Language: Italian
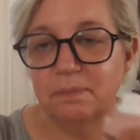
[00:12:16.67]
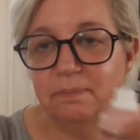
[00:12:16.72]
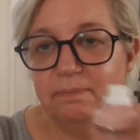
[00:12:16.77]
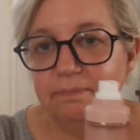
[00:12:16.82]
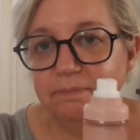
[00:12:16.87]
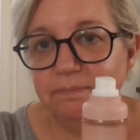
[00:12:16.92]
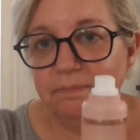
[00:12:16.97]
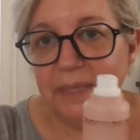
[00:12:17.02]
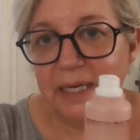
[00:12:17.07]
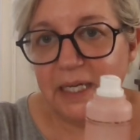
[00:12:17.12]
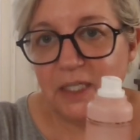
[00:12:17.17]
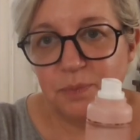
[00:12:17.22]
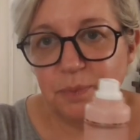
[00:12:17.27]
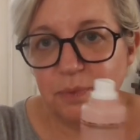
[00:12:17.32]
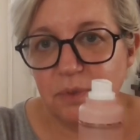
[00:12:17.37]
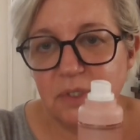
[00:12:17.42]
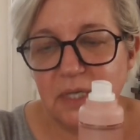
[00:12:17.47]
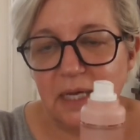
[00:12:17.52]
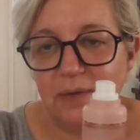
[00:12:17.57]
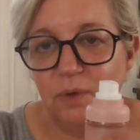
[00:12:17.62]
mm, me la
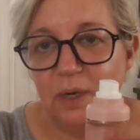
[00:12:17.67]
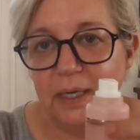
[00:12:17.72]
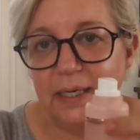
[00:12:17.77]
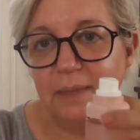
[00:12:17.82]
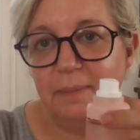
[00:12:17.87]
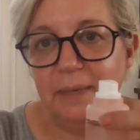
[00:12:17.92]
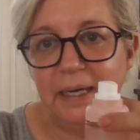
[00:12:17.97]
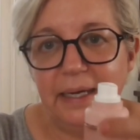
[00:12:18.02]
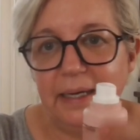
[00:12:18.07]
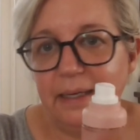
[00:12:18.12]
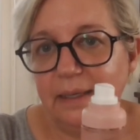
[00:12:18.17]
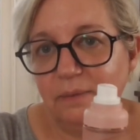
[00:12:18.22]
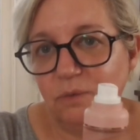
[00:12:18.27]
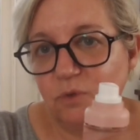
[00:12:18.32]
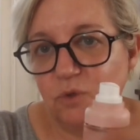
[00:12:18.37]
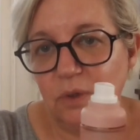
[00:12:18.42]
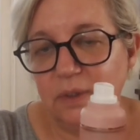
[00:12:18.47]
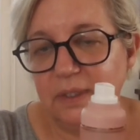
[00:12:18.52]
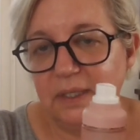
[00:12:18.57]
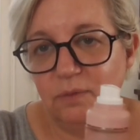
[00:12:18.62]
spruzzavo anche magari
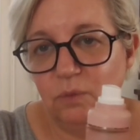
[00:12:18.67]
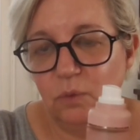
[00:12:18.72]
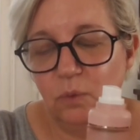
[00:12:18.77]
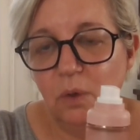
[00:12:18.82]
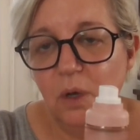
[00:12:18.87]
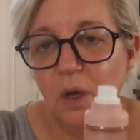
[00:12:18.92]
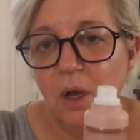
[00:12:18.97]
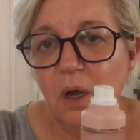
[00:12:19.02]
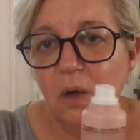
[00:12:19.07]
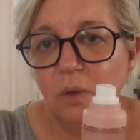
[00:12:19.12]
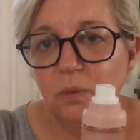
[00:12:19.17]
non so andavo